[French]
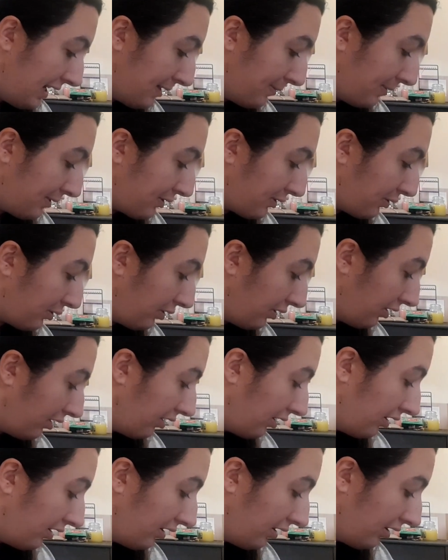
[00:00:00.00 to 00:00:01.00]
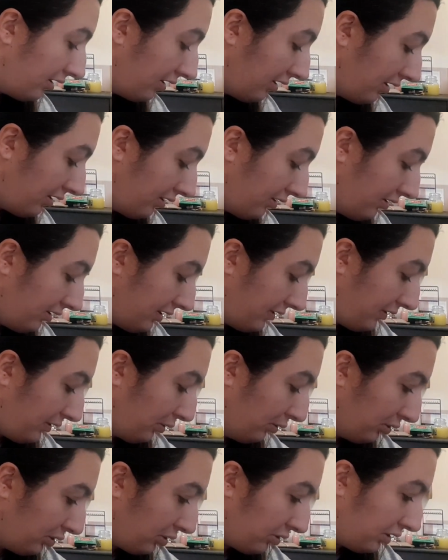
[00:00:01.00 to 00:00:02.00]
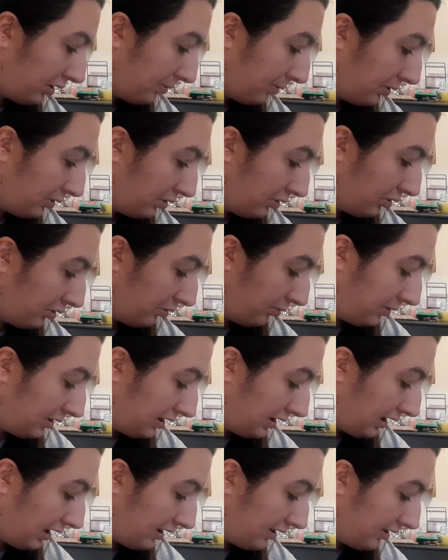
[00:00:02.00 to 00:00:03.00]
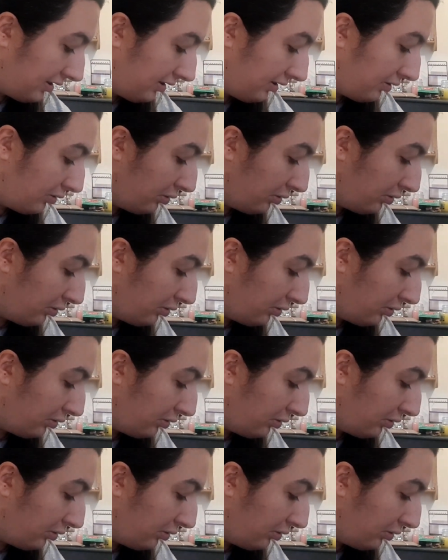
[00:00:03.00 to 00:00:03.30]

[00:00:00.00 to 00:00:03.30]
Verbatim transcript: cases parce que c'est longtemps qu'on n'a pas de petites cases.